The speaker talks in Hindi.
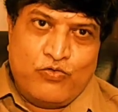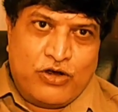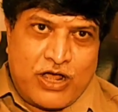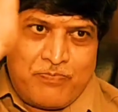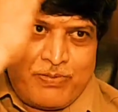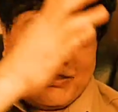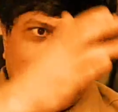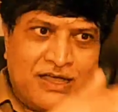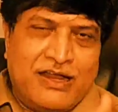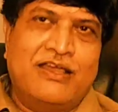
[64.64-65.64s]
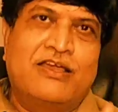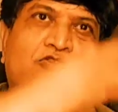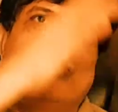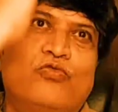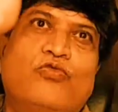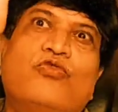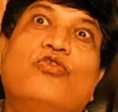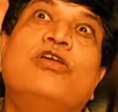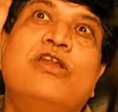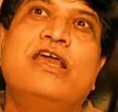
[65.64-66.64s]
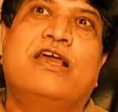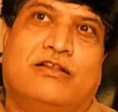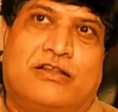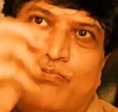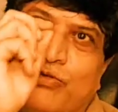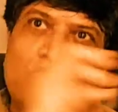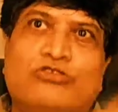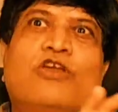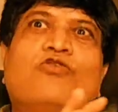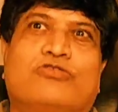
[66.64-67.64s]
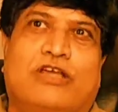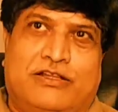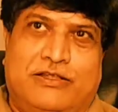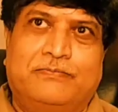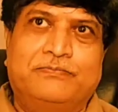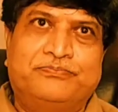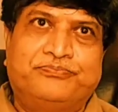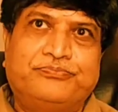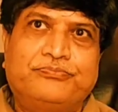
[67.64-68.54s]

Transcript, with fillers: वो उनका पैसा करेंगे तो उन इलीगल तब भी तो जेल को जाते हैं